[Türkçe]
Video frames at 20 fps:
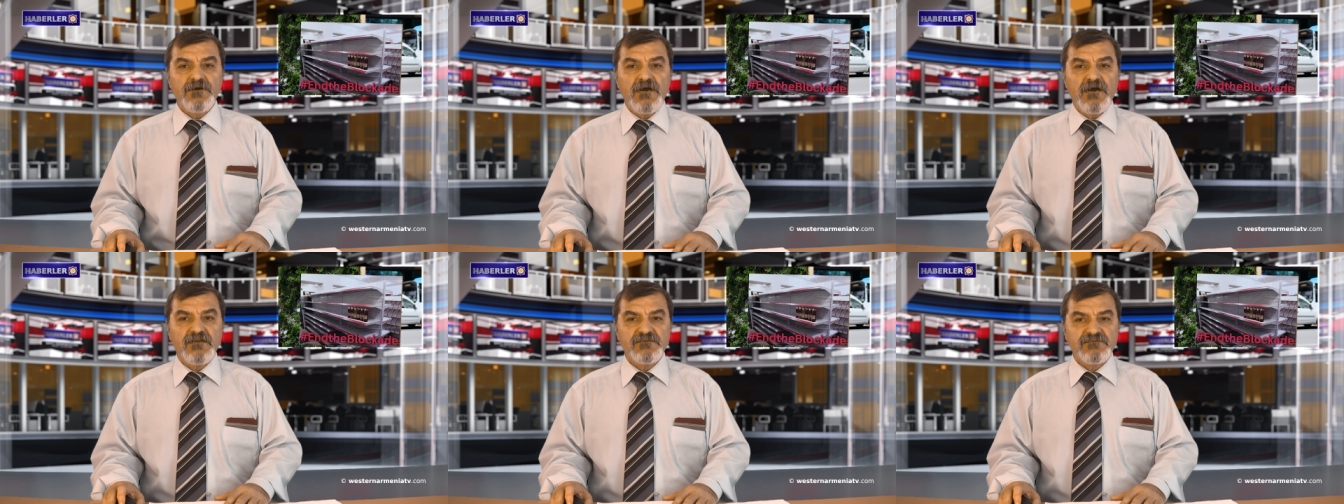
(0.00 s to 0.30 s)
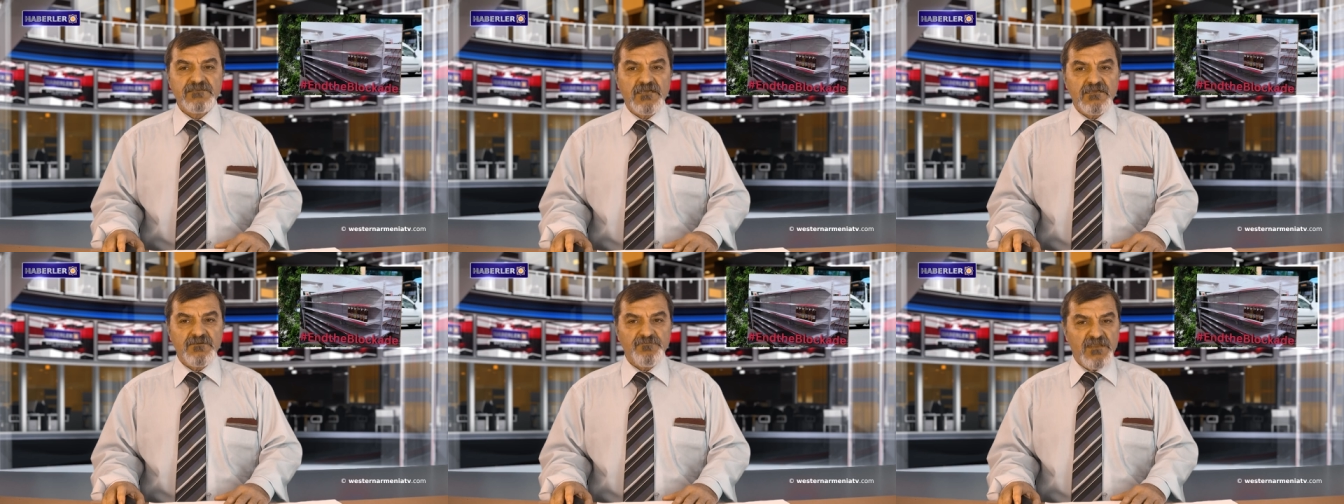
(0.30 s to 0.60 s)

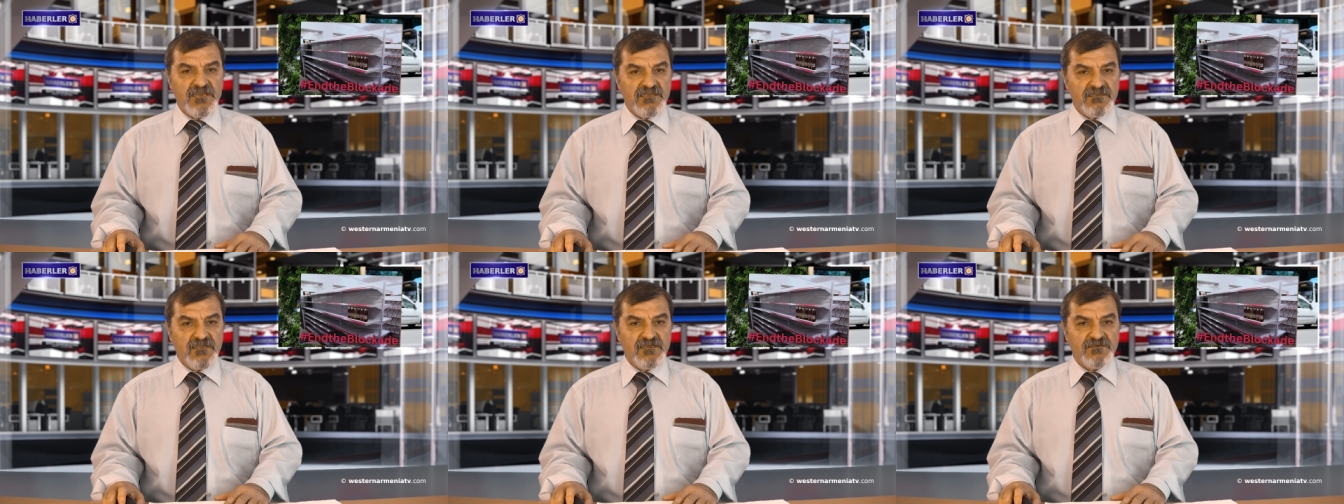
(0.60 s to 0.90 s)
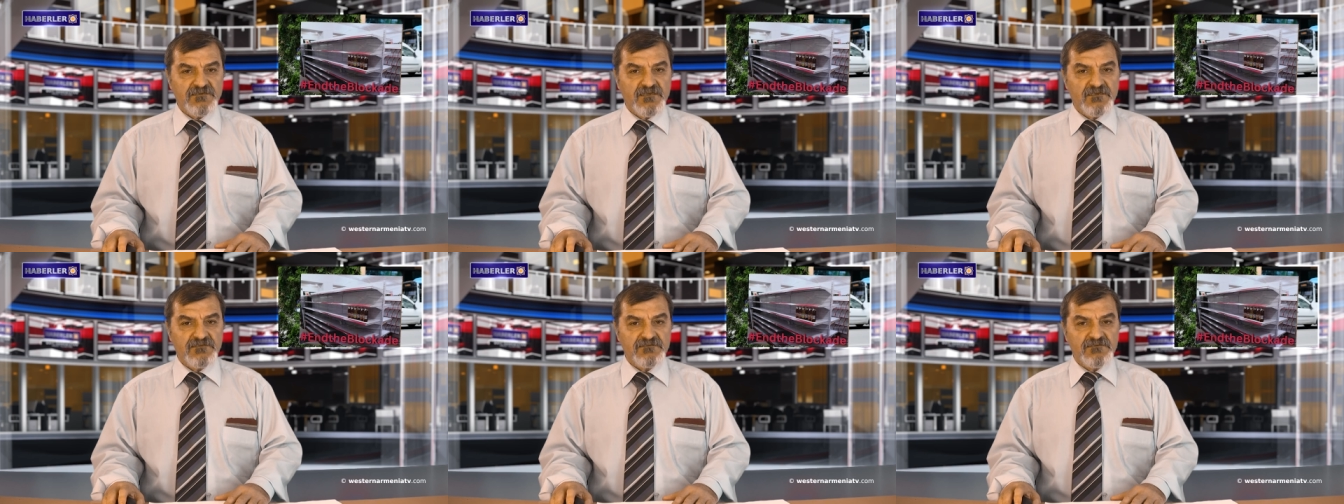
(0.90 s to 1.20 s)
Artak
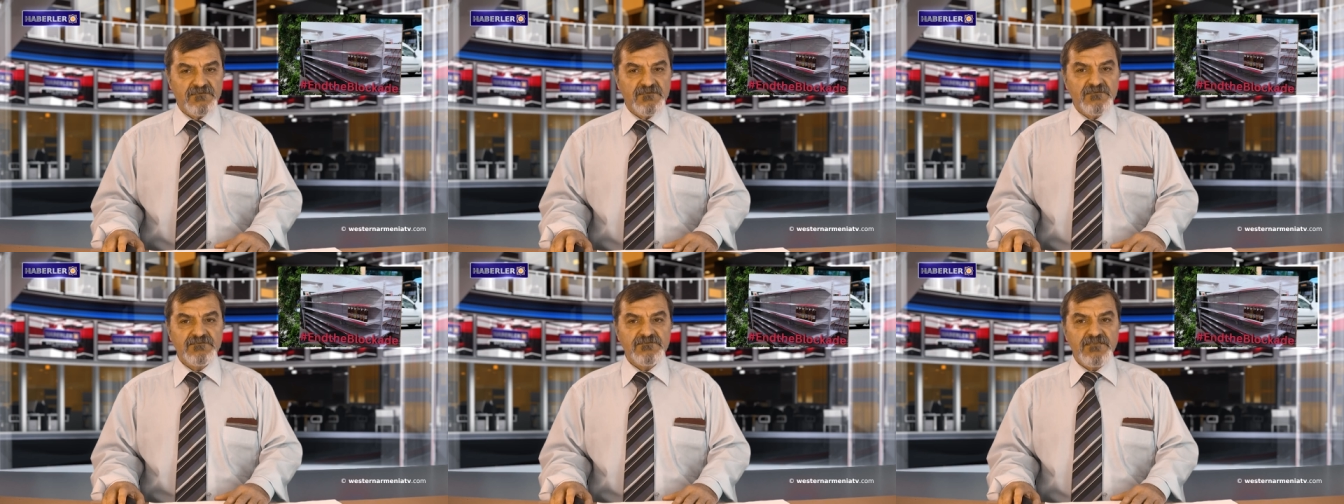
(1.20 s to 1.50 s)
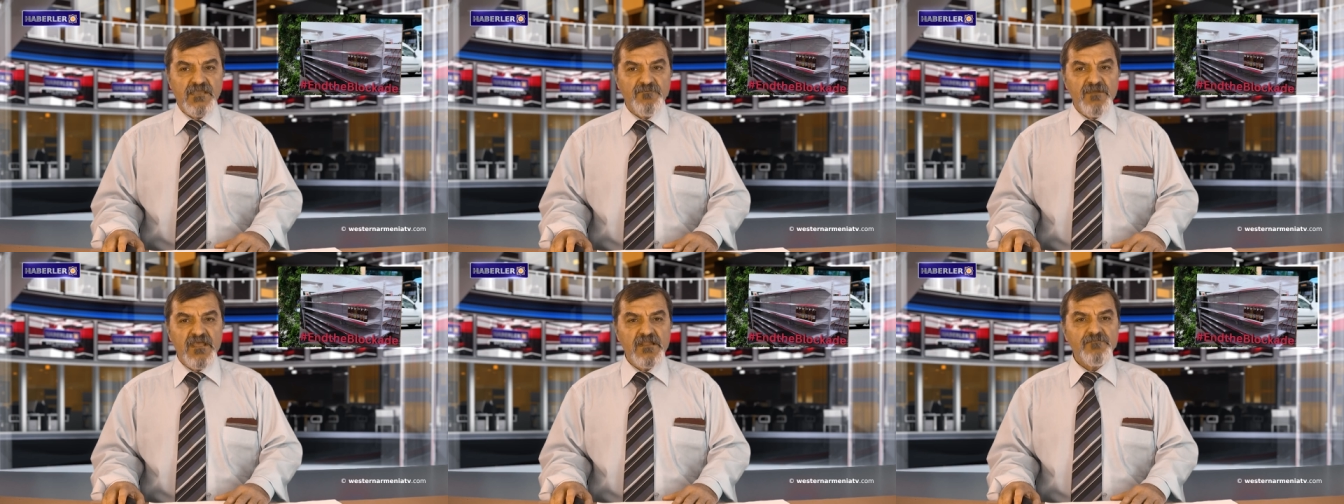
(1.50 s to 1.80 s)
Beklaryan,
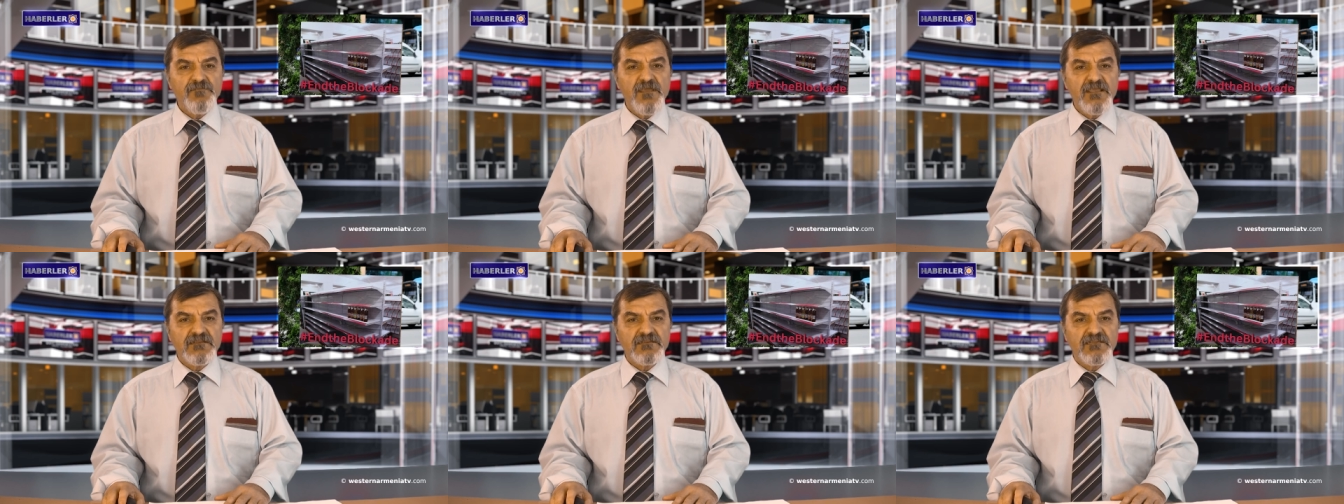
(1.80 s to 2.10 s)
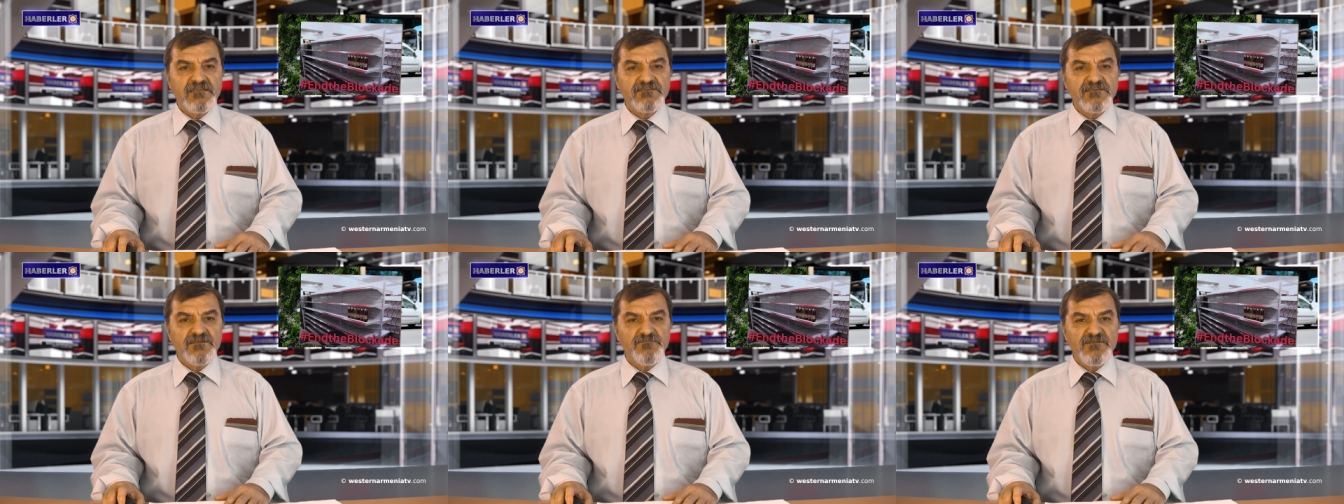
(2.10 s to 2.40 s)
temel
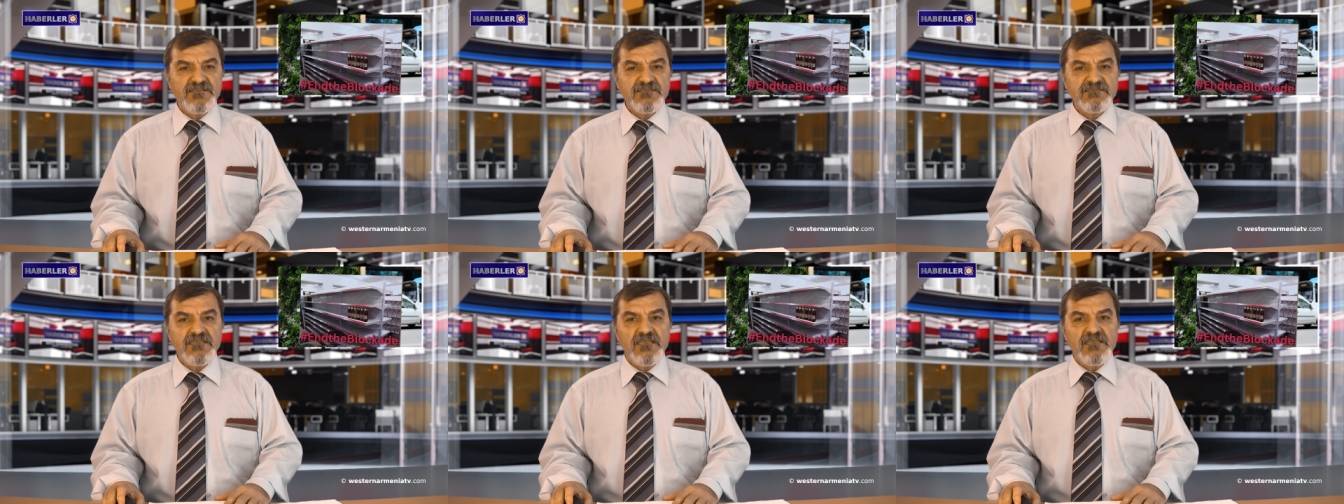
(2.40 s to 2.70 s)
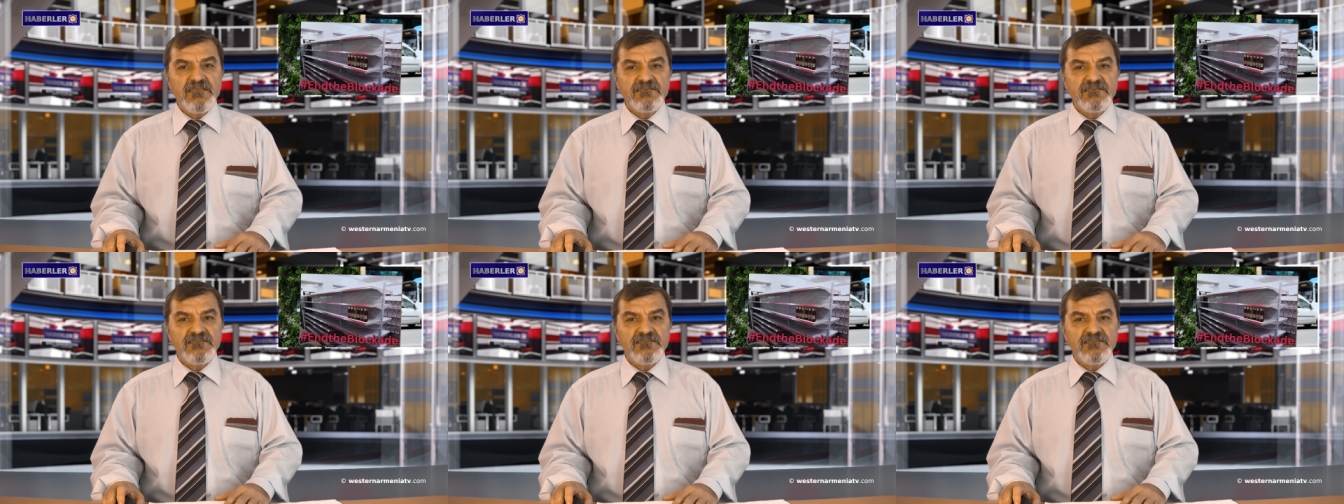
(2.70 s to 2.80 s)
beklentimiz